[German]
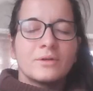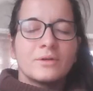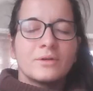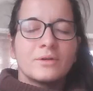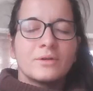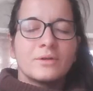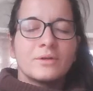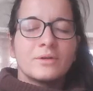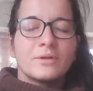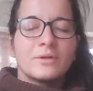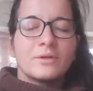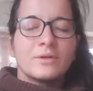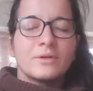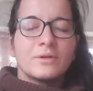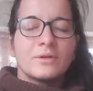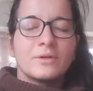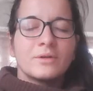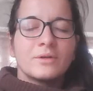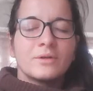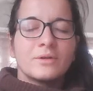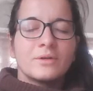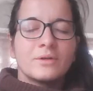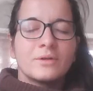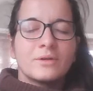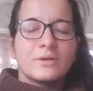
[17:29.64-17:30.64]
dass ihr
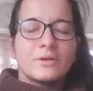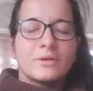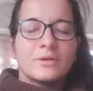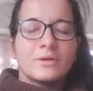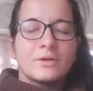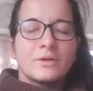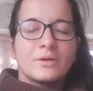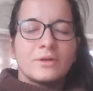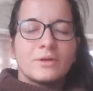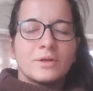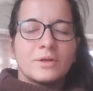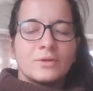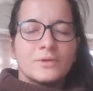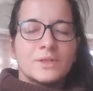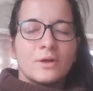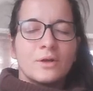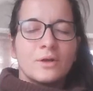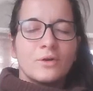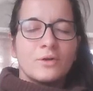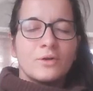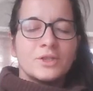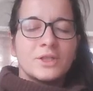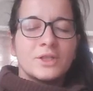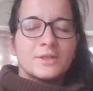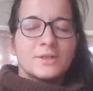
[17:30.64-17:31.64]
euch jetzt gerade
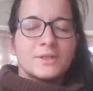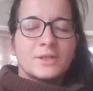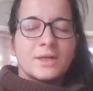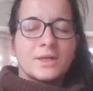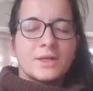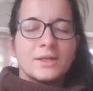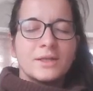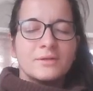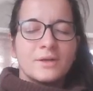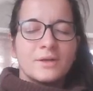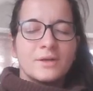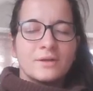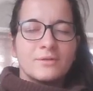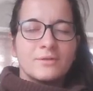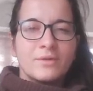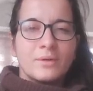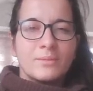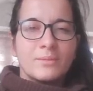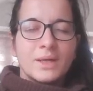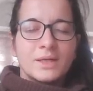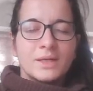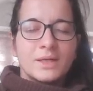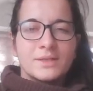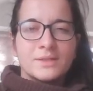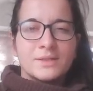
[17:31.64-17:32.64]
einfach mal
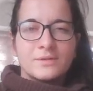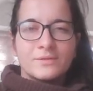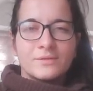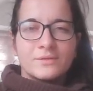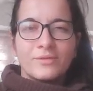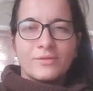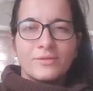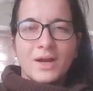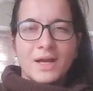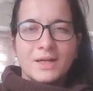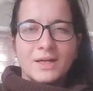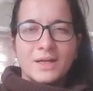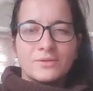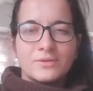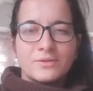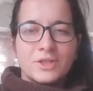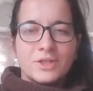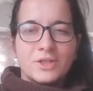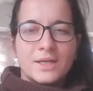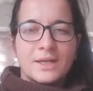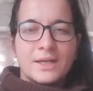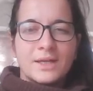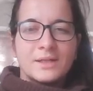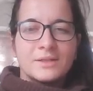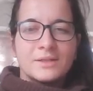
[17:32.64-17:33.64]
diese Frage
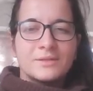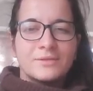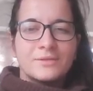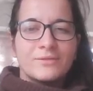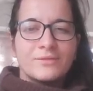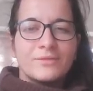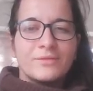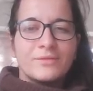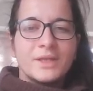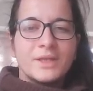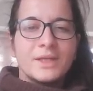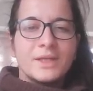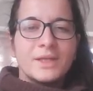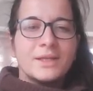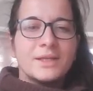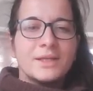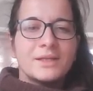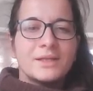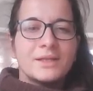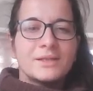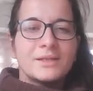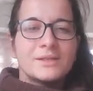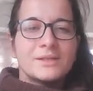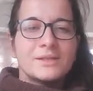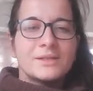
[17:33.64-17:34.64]
stellt, wie
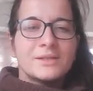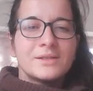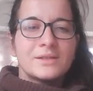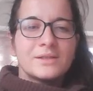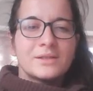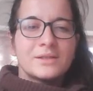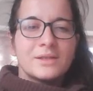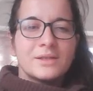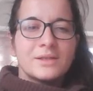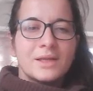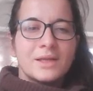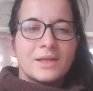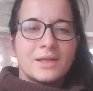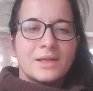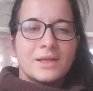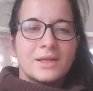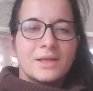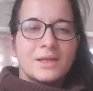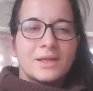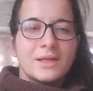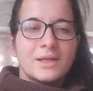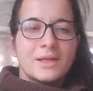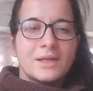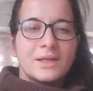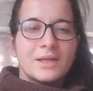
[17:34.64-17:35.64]
geht
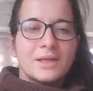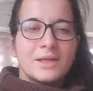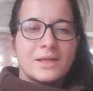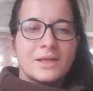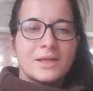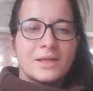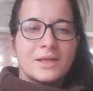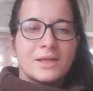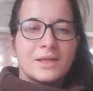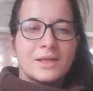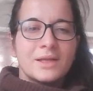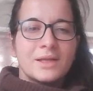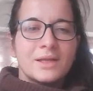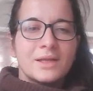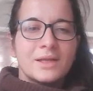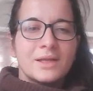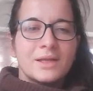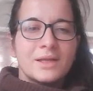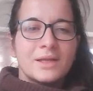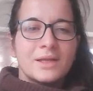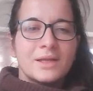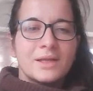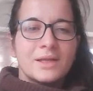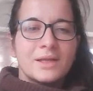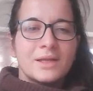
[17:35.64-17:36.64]
es
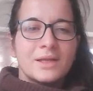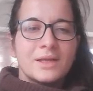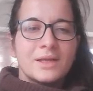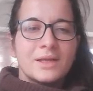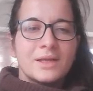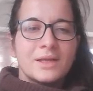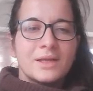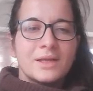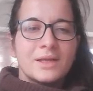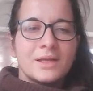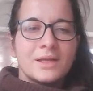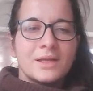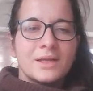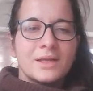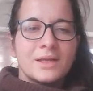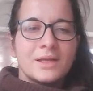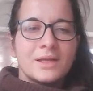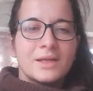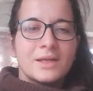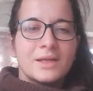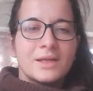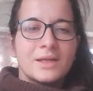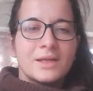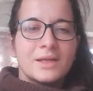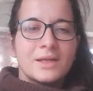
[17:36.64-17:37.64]
dir jetzt gerade
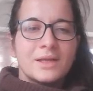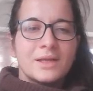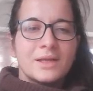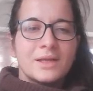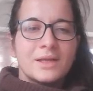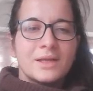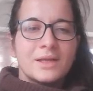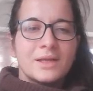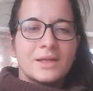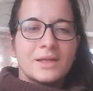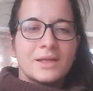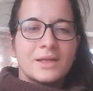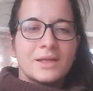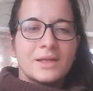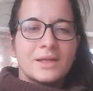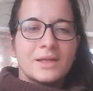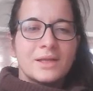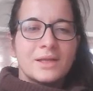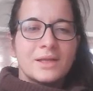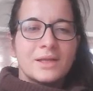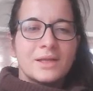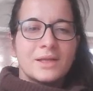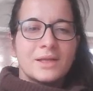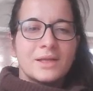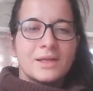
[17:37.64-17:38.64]
in deinem
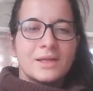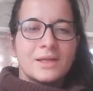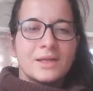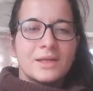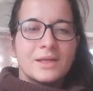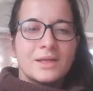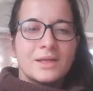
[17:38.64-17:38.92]
Körper?